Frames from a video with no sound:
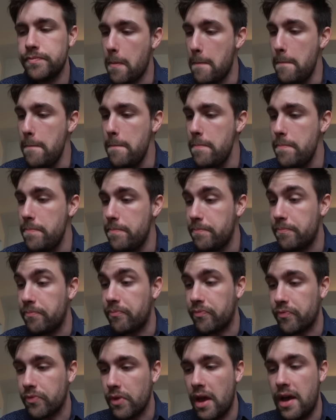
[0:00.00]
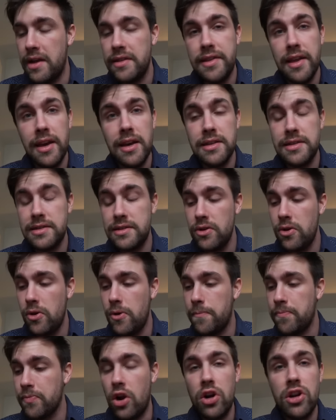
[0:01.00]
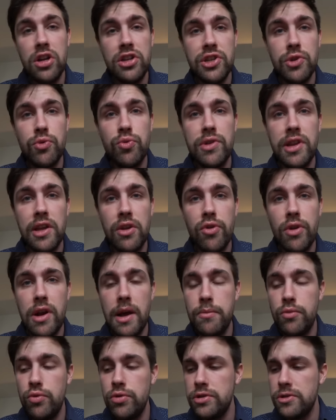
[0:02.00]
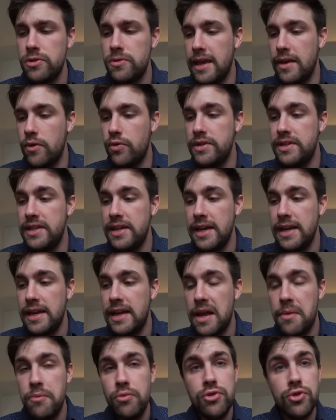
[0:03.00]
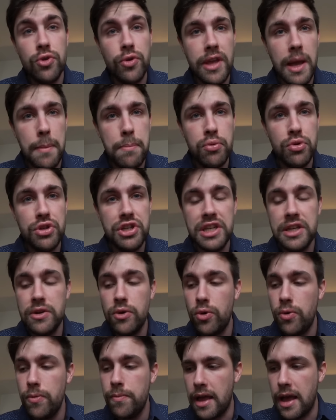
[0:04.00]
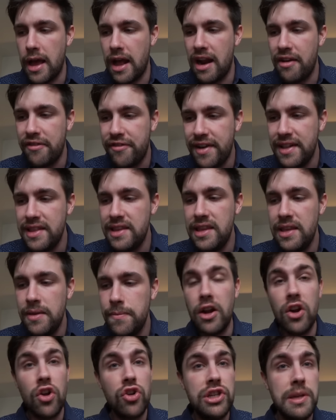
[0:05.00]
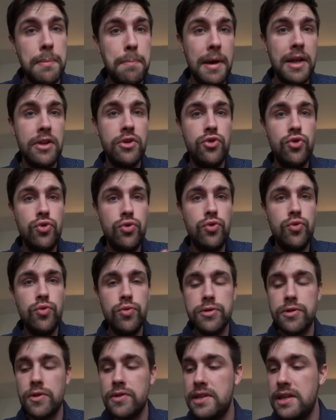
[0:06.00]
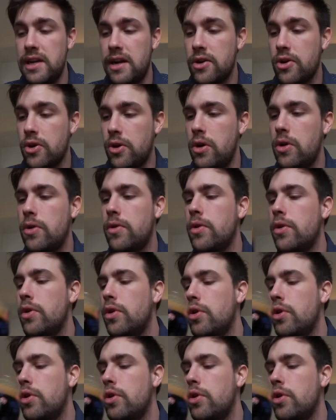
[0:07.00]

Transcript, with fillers: Mmh. Intéressant. Alors là, j'ai goûté que la mousse et on dirait de la mousse de cappuccino à la vanille. Alors, j'ai pas du tout senti l'alcool.